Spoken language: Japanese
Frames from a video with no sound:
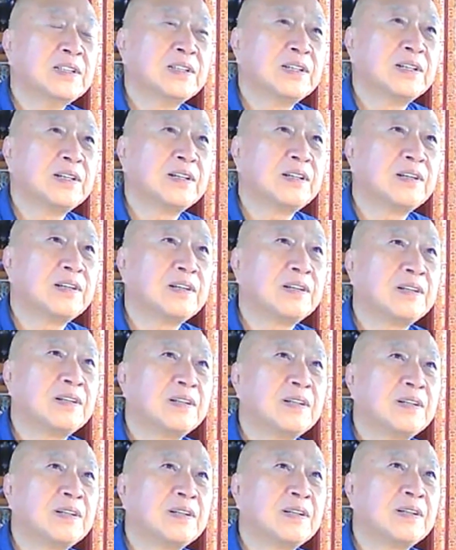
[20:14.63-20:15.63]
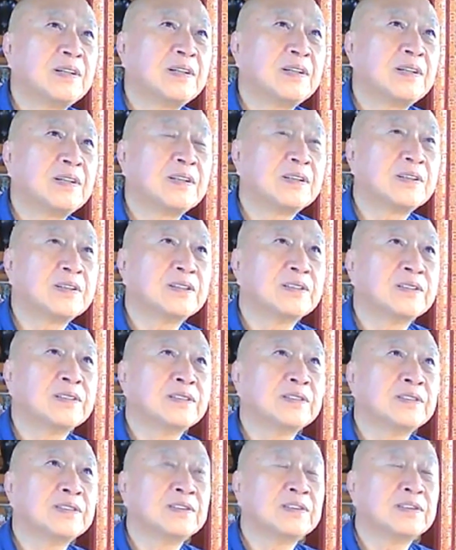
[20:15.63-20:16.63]
あ
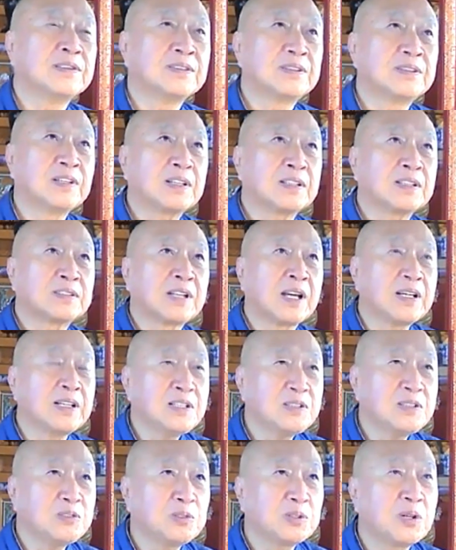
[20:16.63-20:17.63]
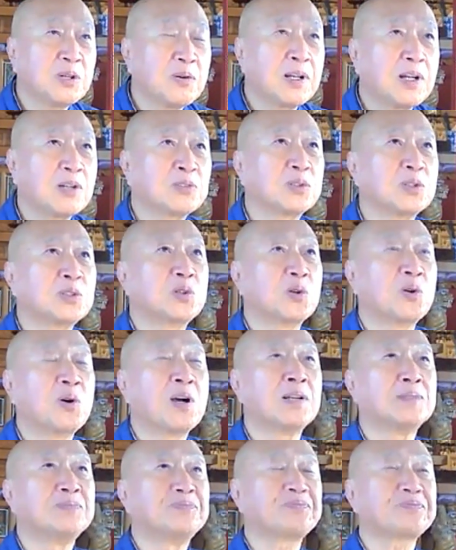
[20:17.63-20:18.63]
だから第一句で分かると人
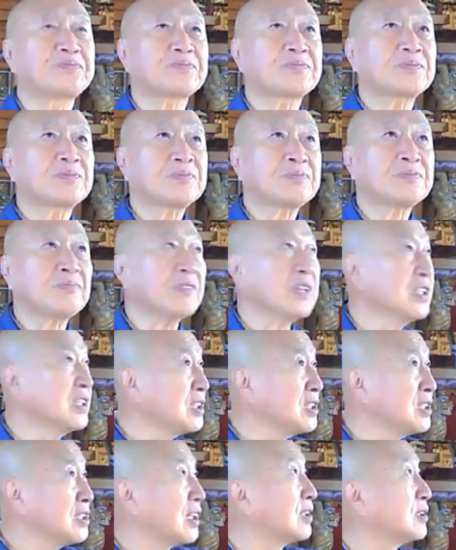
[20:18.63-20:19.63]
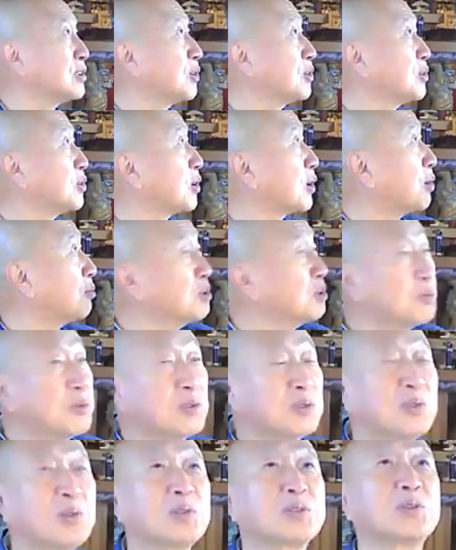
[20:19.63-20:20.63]
は親鸞書人とか無
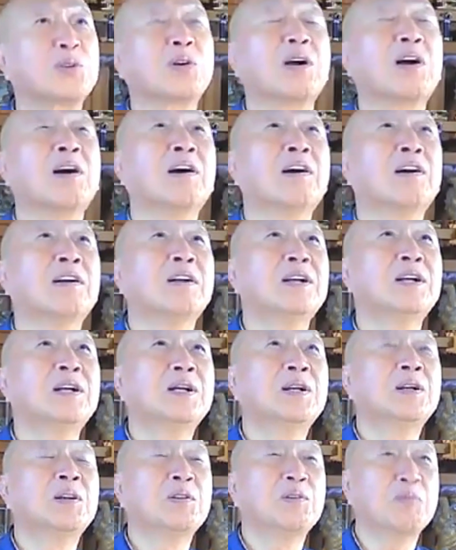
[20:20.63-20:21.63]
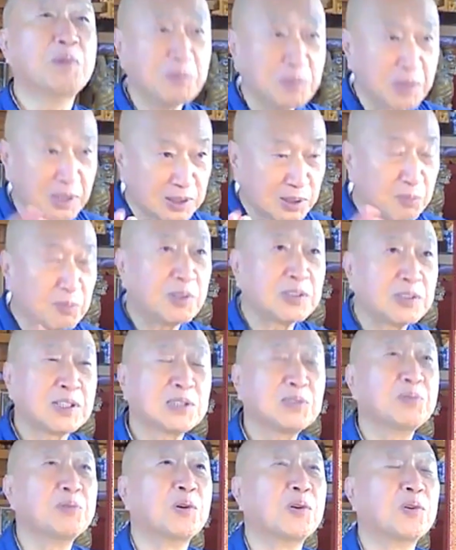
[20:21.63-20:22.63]
門老師とかまあ皆さんも
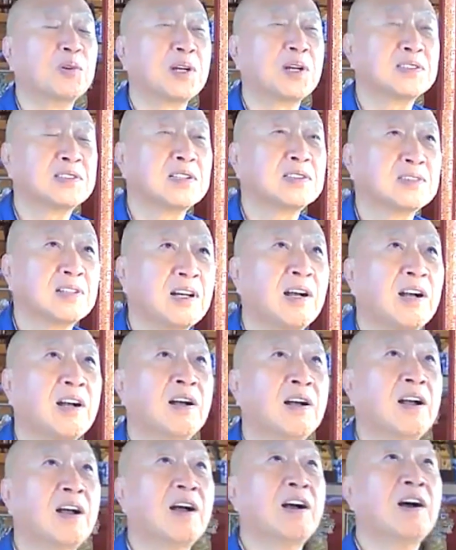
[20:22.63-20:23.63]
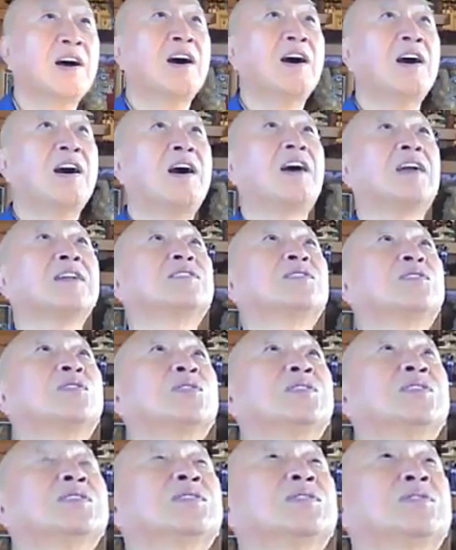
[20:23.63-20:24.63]
私も同じですがはっと
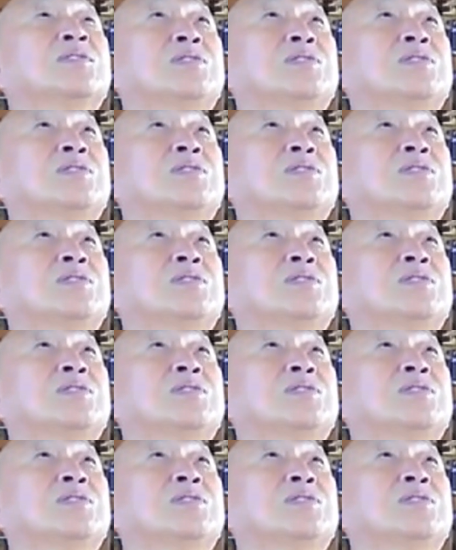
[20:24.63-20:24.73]
気づ